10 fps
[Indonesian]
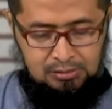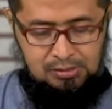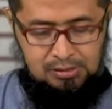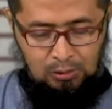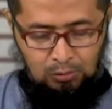
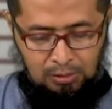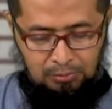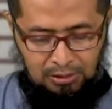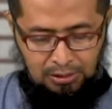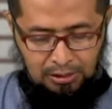sawah
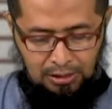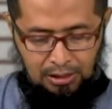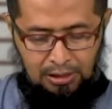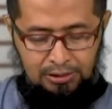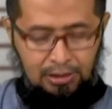milik
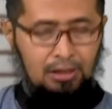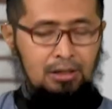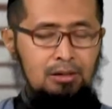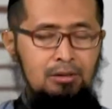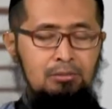
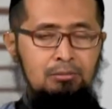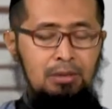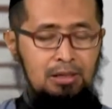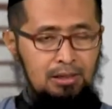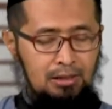ayah
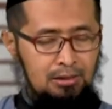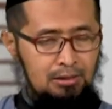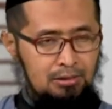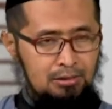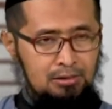padahal